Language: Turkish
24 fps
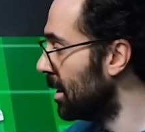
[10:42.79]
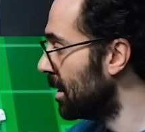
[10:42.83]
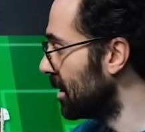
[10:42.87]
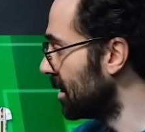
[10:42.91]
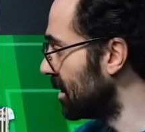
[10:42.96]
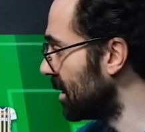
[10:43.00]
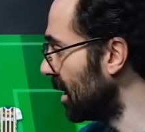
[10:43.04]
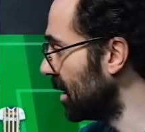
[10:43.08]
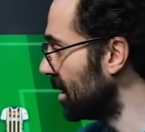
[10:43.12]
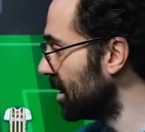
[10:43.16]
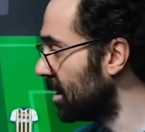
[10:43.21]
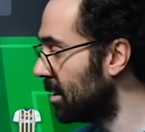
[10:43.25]

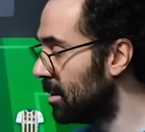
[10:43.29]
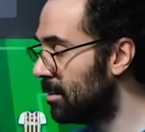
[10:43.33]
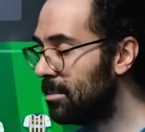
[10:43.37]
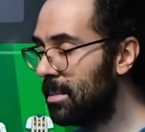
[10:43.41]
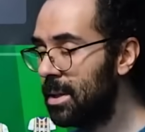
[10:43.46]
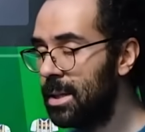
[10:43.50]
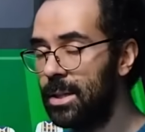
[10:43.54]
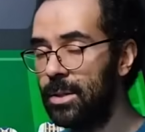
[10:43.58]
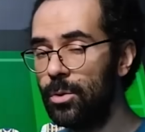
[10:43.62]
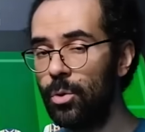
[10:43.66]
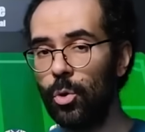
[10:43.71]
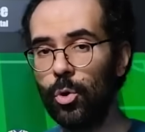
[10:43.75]
Rıza
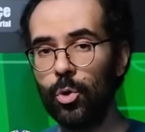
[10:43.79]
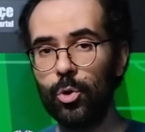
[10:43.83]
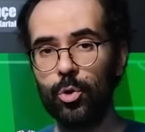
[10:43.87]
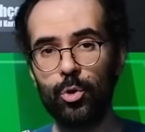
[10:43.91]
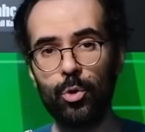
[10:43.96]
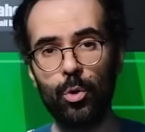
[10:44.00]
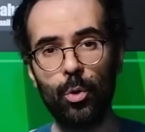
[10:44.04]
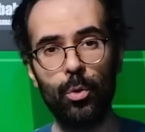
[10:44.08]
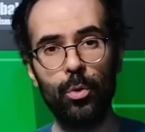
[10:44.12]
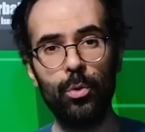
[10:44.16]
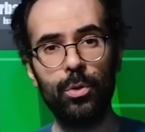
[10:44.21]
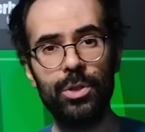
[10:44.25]
Çalınmay'ın o
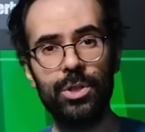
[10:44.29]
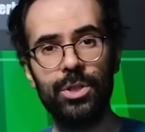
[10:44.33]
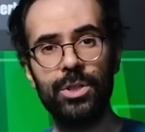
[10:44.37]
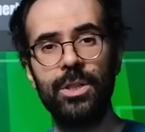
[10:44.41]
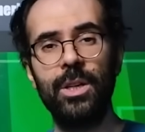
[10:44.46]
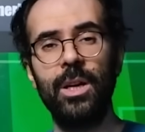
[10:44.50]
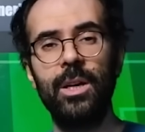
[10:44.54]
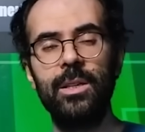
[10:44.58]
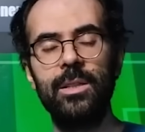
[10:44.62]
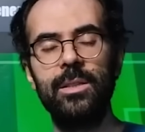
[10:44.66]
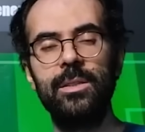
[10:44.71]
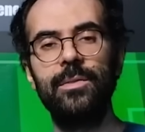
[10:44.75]
zorluk
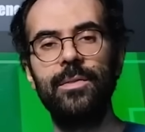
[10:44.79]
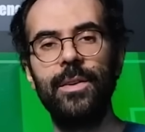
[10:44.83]
çıkardığı